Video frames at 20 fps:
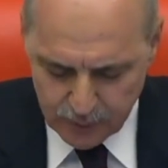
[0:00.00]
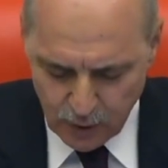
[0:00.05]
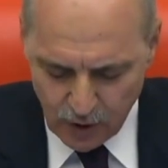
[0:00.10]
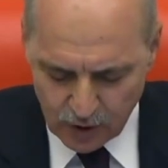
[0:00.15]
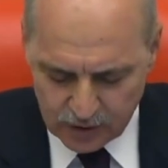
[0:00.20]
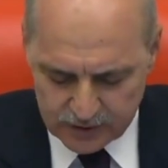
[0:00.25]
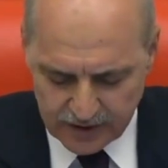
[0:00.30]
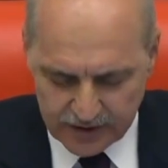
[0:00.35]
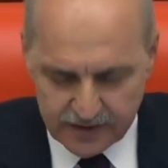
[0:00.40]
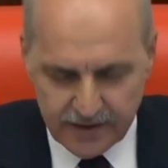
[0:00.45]

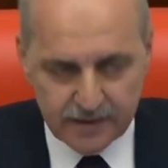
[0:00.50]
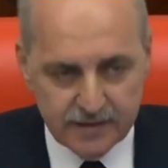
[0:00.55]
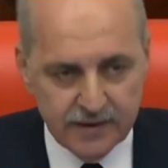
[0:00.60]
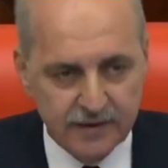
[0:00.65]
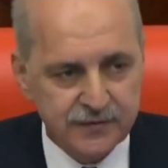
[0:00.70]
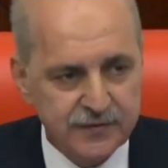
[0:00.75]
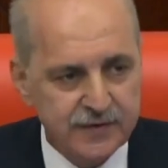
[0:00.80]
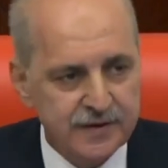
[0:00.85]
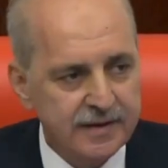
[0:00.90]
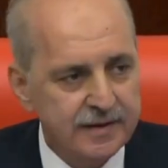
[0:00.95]
ortak
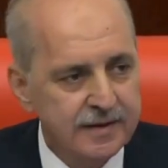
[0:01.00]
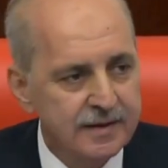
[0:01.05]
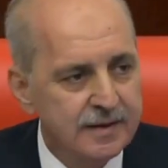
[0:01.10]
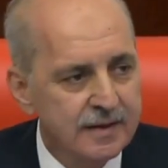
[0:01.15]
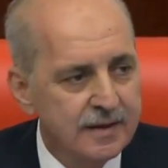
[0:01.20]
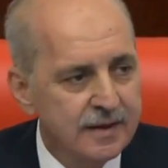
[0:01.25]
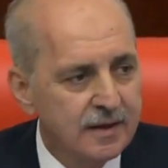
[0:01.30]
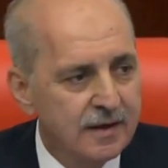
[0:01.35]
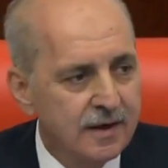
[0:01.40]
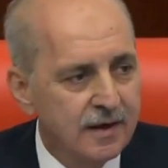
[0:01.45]
hedefte
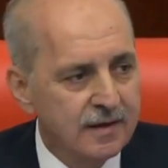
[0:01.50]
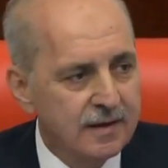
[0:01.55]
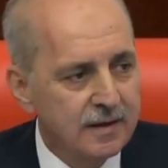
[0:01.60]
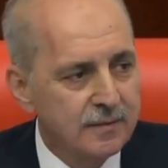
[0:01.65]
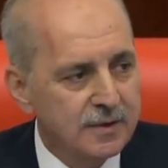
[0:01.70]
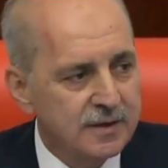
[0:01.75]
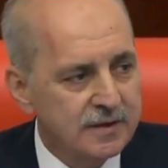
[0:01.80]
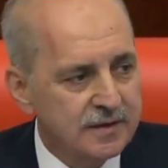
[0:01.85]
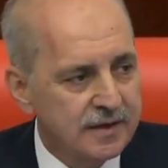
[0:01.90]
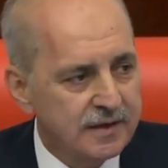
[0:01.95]

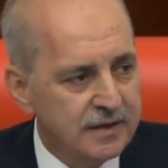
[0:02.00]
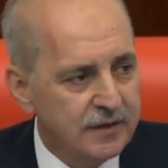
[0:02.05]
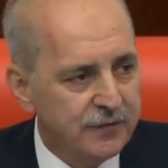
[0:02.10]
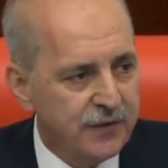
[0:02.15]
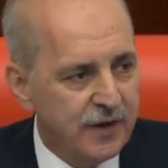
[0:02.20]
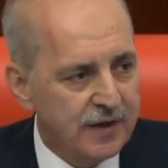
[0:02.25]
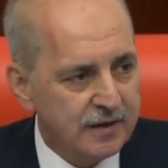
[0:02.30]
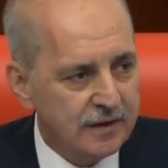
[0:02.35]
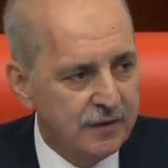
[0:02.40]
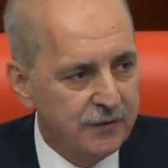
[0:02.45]
aramızdaki
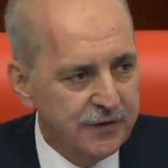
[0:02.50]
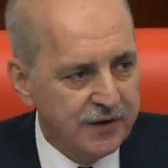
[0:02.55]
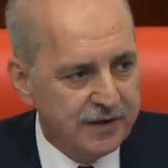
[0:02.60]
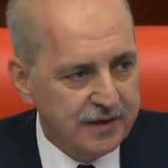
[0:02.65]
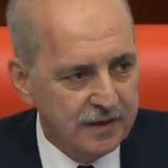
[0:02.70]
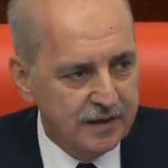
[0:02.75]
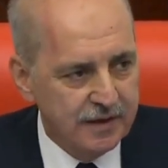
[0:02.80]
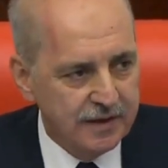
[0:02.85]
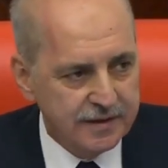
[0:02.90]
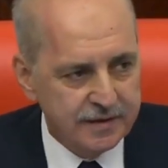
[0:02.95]
farklı
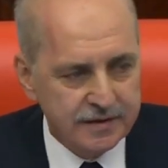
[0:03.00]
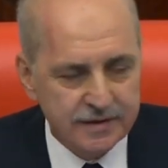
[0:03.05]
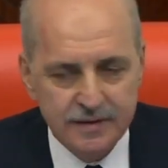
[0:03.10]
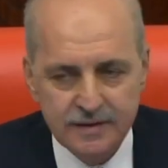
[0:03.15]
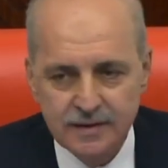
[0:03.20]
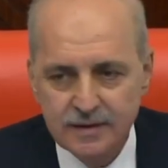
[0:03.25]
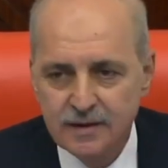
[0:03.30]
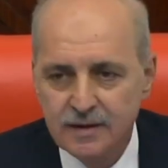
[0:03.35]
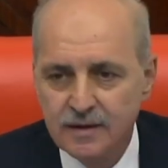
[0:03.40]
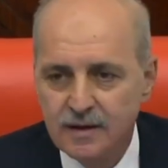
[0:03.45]
fikirleri,
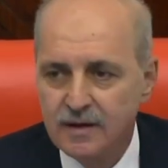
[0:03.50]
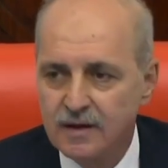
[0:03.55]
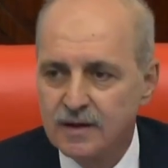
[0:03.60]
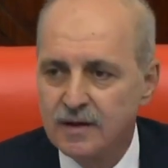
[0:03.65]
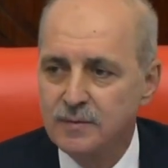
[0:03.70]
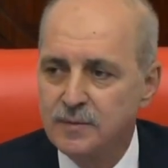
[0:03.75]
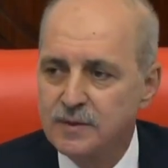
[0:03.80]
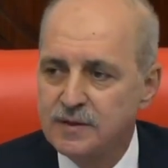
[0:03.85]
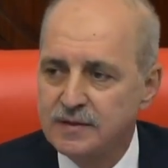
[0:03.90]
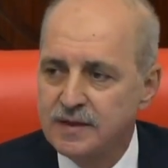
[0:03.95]

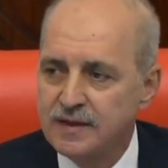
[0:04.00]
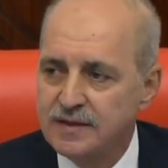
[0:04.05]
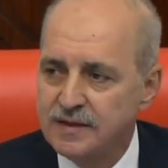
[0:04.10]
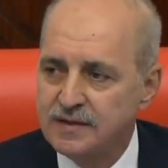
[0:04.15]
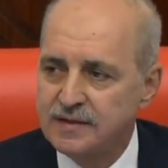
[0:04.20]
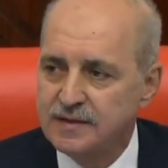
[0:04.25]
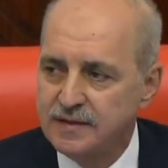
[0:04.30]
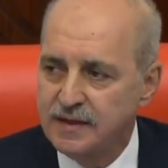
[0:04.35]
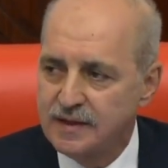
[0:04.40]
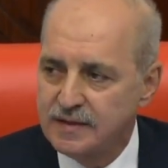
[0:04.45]
aramızdaki
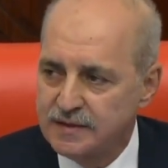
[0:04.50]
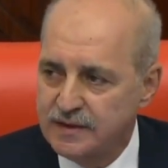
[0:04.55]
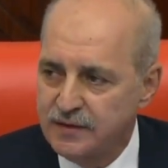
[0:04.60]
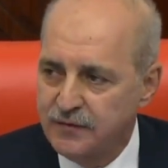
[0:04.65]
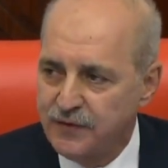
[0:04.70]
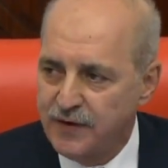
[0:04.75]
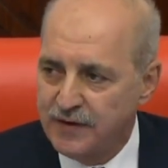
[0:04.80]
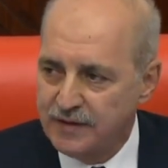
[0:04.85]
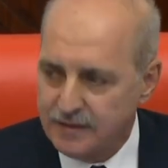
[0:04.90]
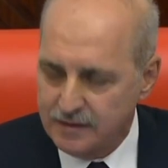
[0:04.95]
siyasi
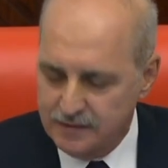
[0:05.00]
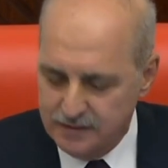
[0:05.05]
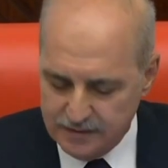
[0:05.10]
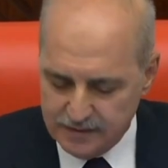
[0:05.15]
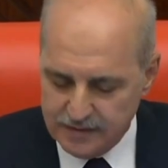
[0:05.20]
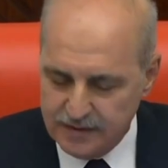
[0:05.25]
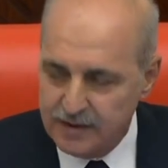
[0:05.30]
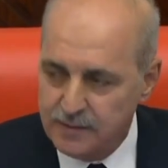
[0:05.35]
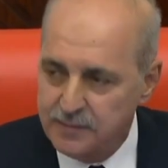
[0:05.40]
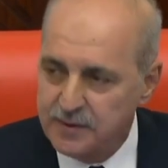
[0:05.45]

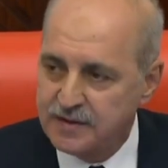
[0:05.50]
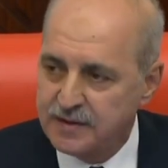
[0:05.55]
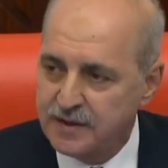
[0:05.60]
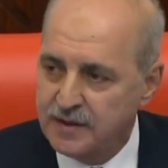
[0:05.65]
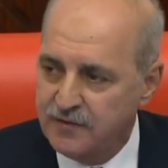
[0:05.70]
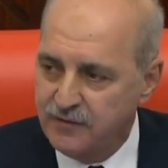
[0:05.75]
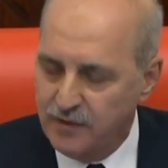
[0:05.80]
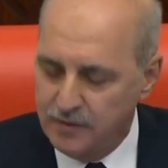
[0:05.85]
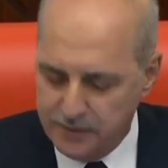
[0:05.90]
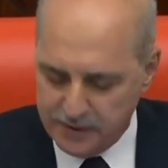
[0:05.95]
farklılıkları bir
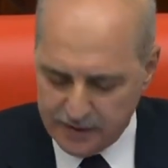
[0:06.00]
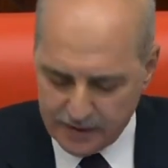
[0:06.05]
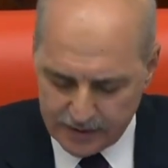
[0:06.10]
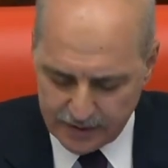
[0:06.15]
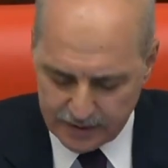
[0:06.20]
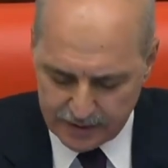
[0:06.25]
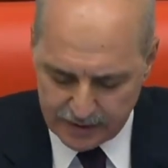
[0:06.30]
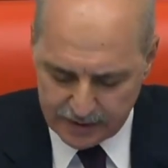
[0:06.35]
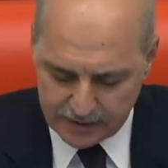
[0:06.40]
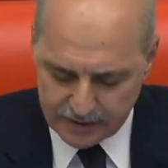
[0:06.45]
tarafa
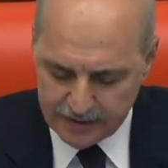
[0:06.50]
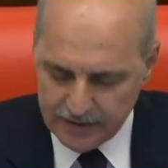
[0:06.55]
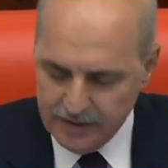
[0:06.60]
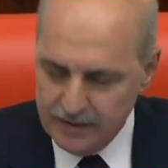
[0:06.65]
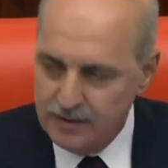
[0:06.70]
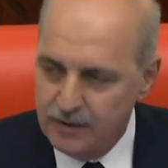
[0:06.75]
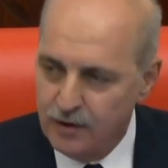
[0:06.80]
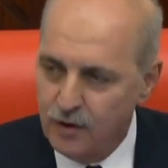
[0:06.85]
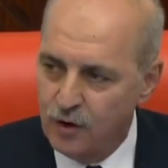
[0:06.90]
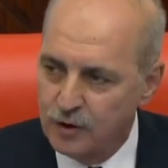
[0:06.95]
bırakarak
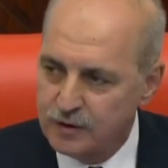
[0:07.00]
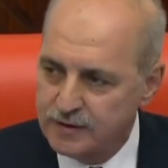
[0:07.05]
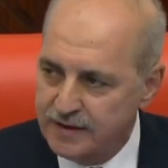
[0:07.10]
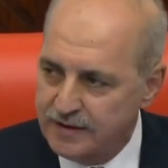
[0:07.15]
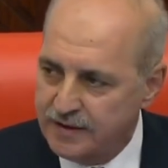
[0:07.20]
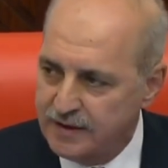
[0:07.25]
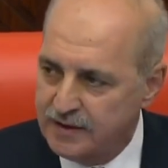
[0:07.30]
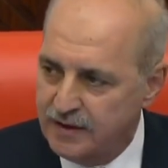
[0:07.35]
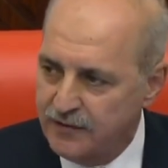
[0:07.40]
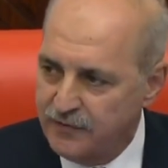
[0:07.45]
ortak
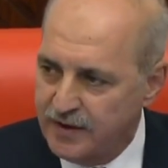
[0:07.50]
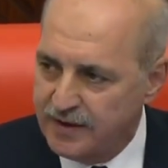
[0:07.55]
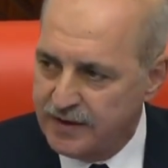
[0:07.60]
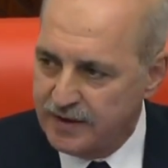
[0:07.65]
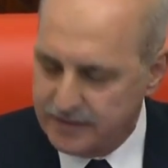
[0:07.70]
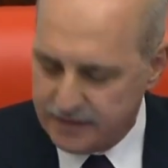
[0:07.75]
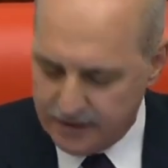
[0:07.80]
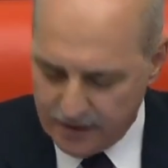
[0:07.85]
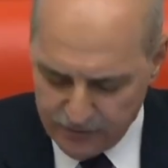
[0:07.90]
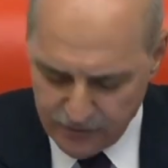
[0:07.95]
hedefler
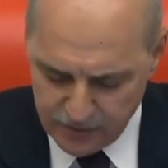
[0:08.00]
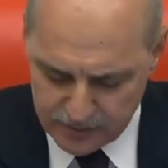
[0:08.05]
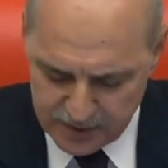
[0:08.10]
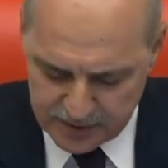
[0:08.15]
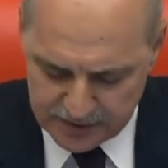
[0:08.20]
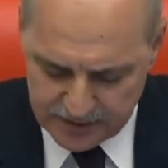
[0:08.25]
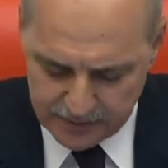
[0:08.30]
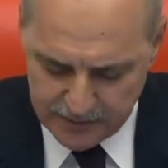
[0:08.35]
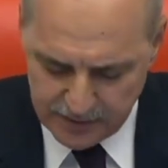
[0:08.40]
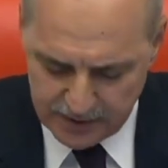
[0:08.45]

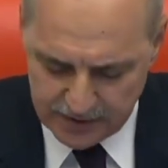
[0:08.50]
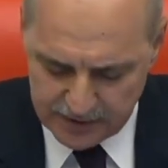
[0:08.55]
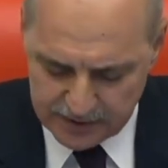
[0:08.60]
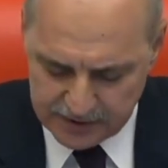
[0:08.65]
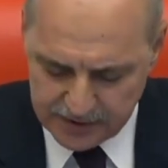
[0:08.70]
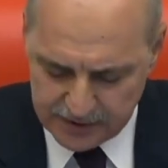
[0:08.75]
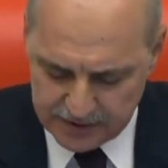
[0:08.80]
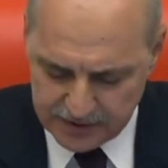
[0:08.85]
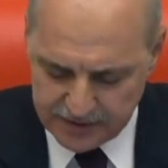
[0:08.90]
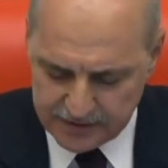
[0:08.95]
etrafımızda
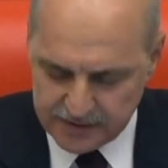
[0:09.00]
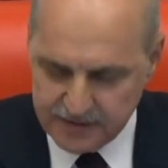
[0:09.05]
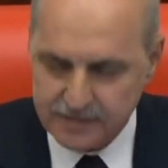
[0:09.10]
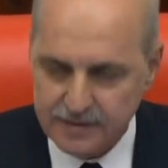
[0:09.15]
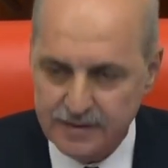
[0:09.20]
birleşeceğiz.